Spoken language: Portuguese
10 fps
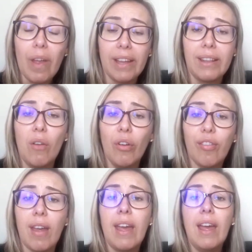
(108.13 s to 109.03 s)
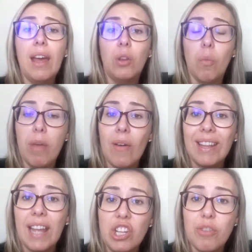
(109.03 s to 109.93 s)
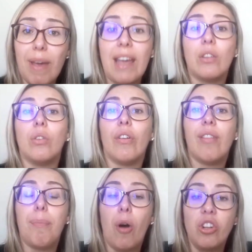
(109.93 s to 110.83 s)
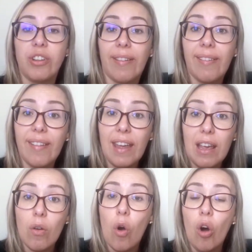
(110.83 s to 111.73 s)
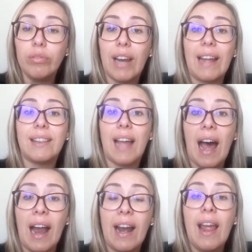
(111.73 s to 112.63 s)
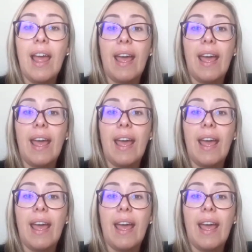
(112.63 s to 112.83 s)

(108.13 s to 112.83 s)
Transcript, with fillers: Então você, no meu entendimento, você pode sim contratar,